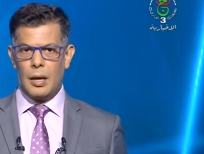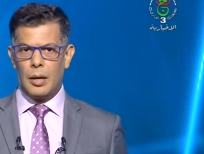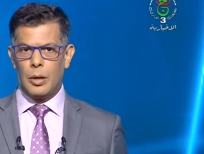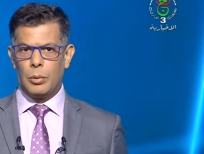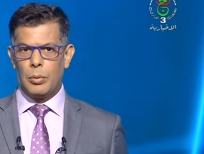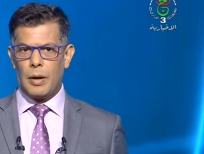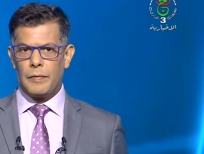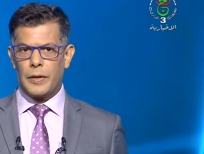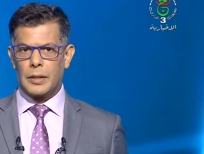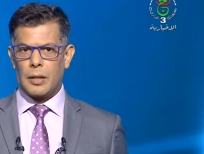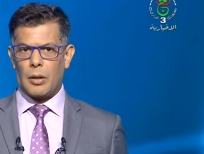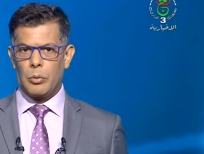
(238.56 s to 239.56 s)
وفي
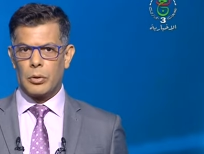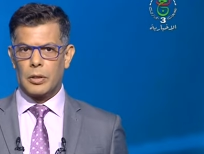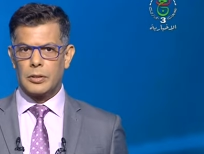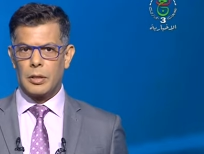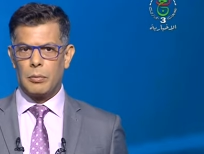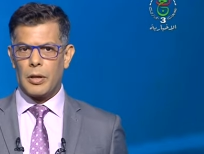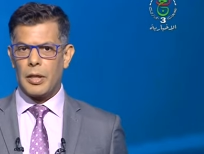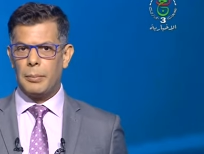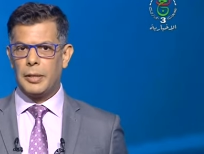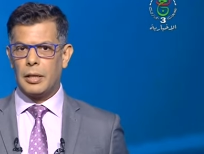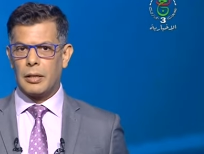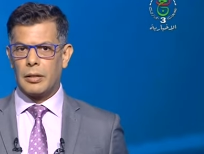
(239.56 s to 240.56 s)
تطورات الوضع بالأراضي